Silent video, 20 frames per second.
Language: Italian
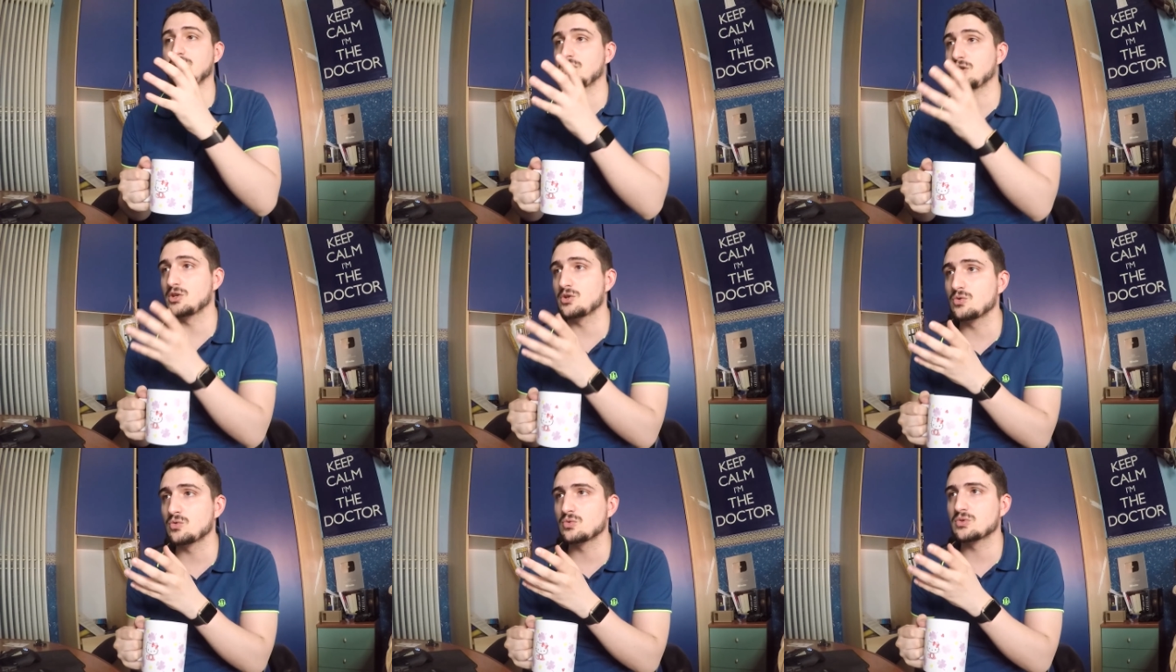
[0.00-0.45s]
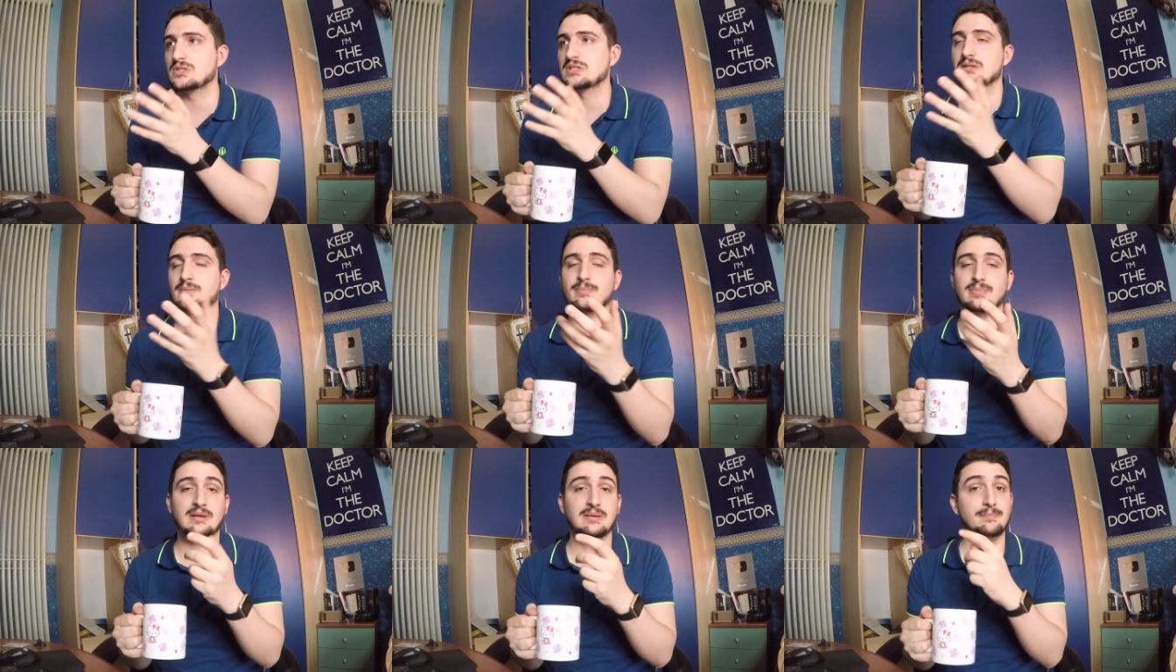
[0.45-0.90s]

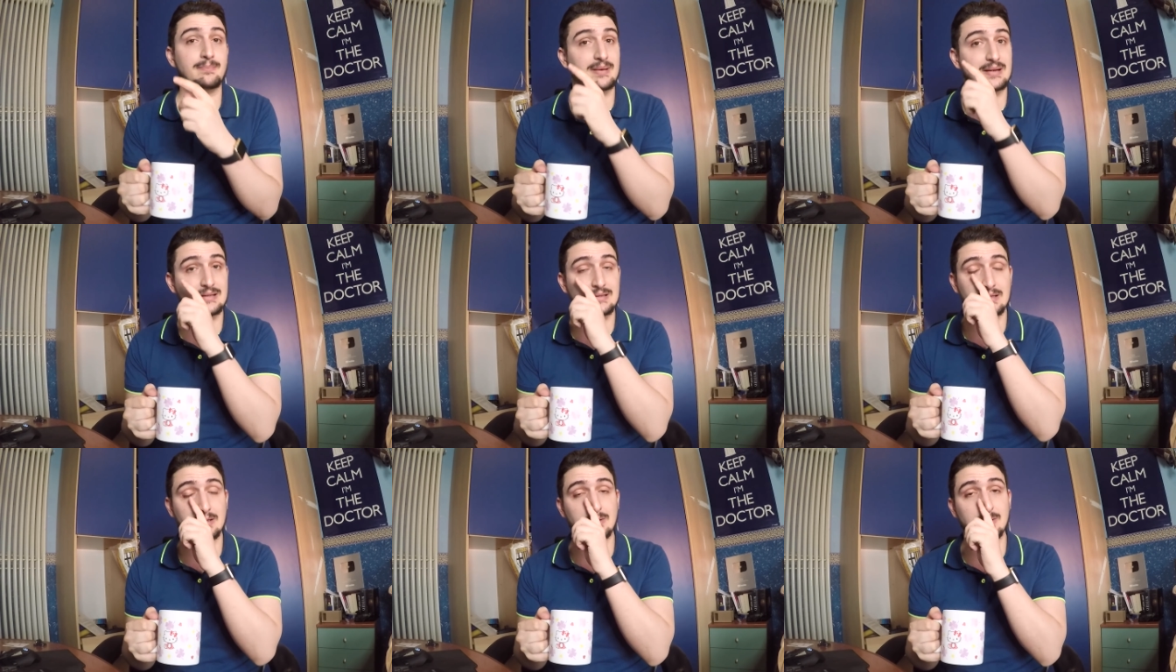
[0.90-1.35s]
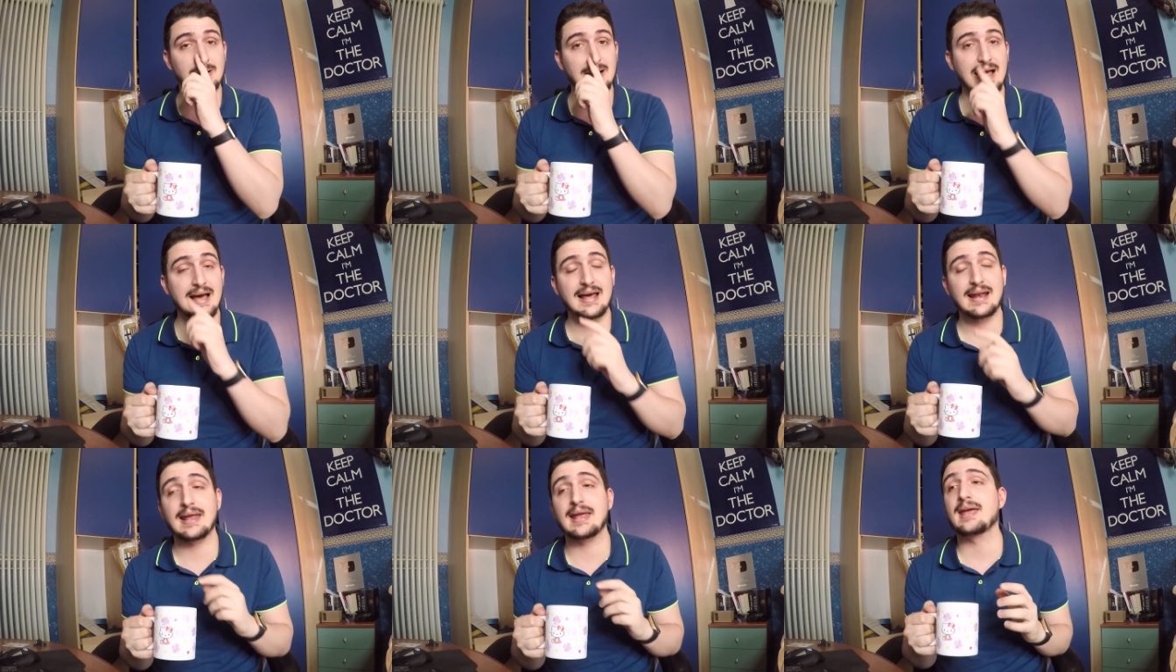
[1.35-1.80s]
news in
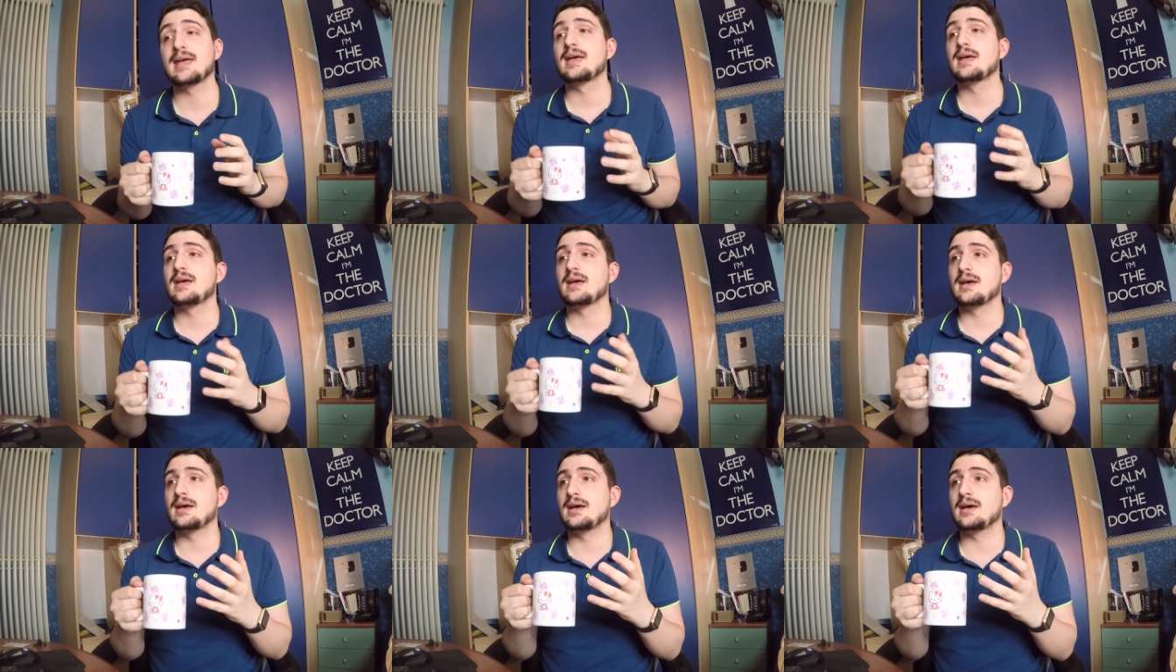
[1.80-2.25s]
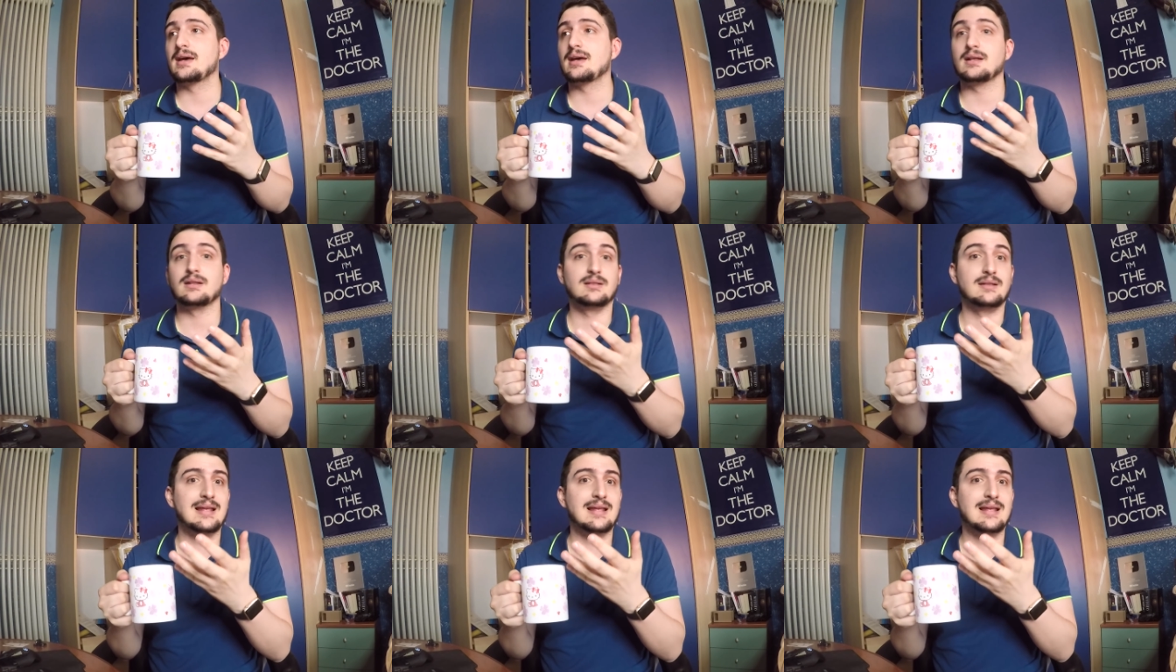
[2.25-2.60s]
particolare eh,